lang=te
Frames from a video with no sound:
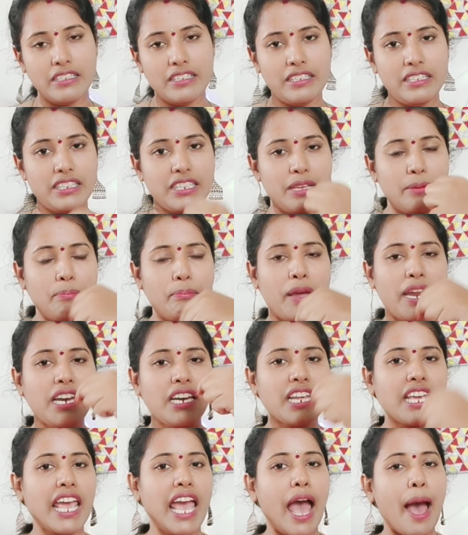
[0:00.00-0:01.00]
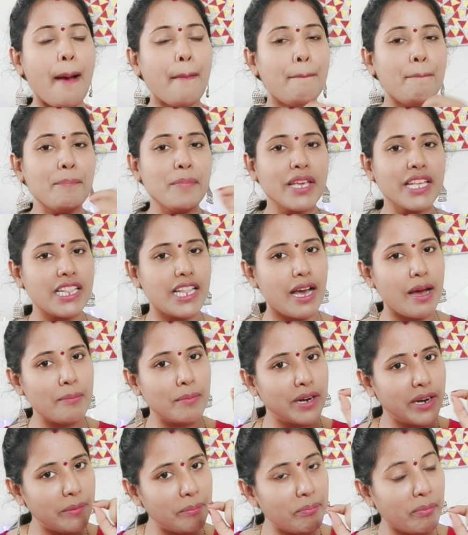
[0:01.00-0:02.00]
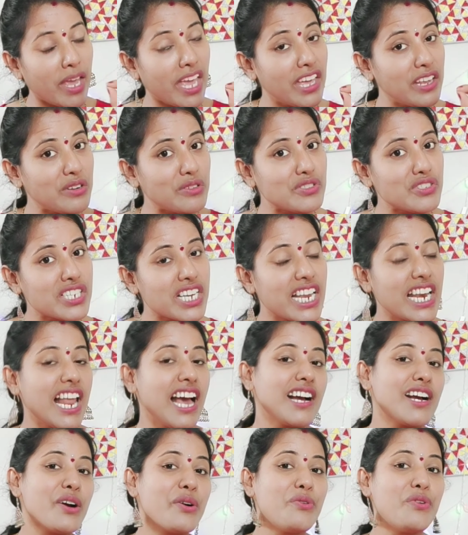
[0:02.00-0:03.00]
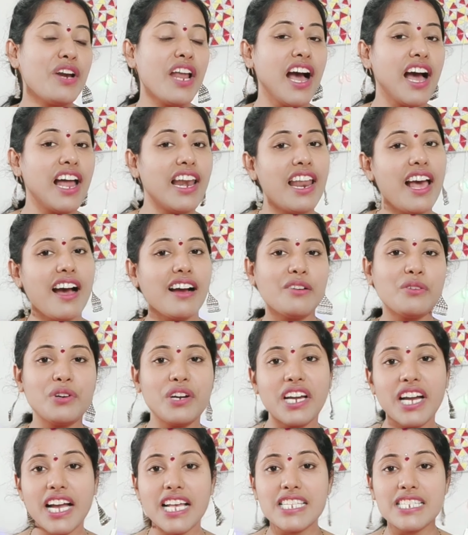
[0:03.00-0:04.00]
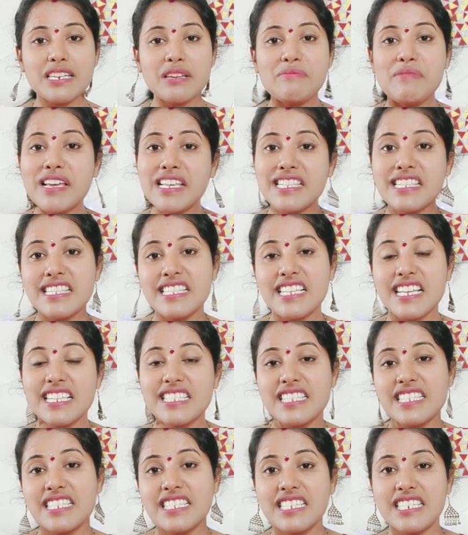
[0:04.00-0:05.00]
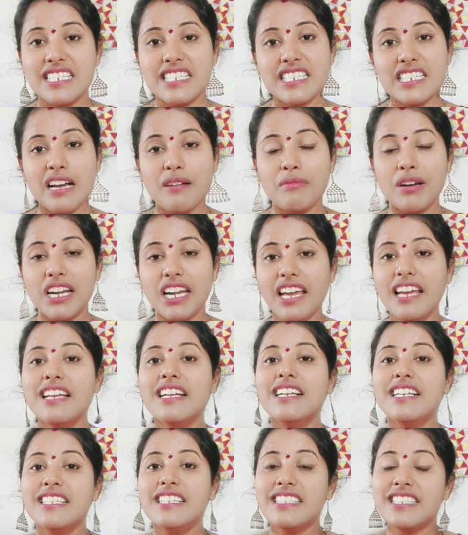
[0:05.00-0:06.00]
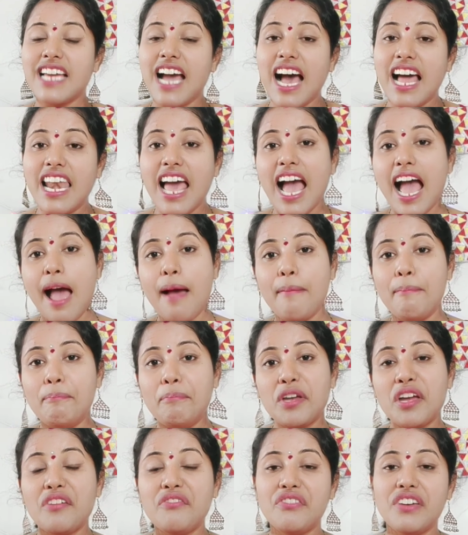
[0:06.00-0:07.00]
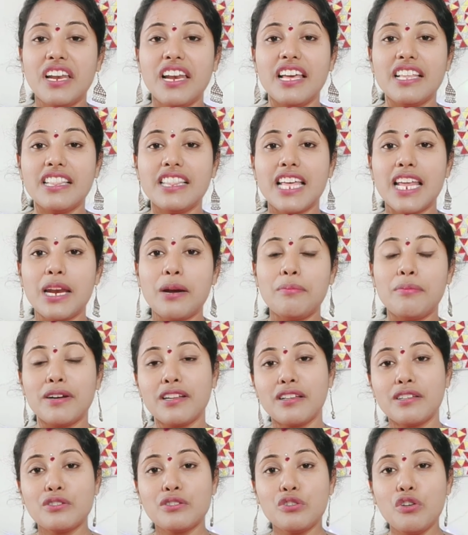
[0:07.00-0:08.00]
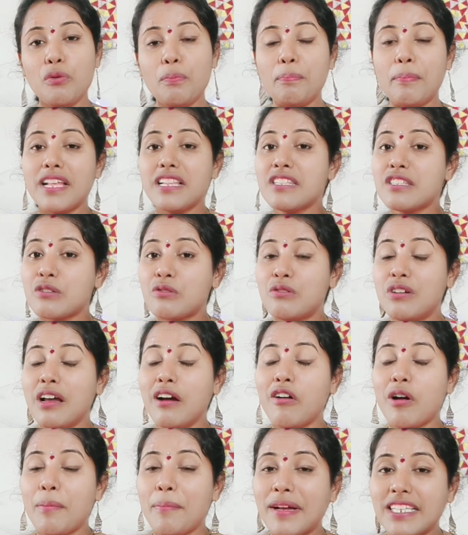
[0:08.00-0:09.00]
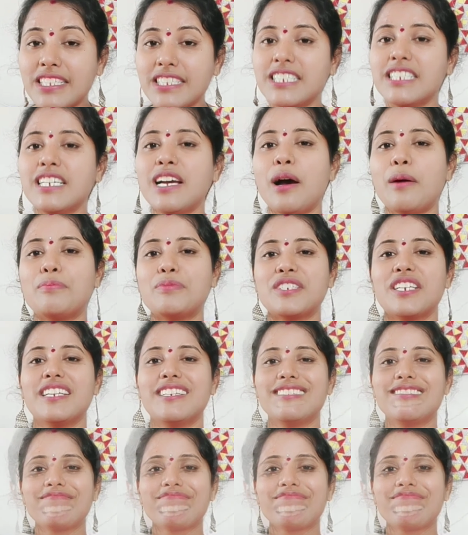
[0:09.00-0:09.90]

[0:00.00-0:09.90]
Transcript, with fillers: ఇది పెన్ క్యాప్ మీద మన పేరు వచ్చేలాగా కూడా అలా కూడా కస్టమైజ్ చేసి ఇచ్చి ఇచ్చామంటే చాలా హ్యాపీగా ఫీల్ అవుతారనమాట సో పెన్స్ కూడా ఒక మంచి ఆప్షన్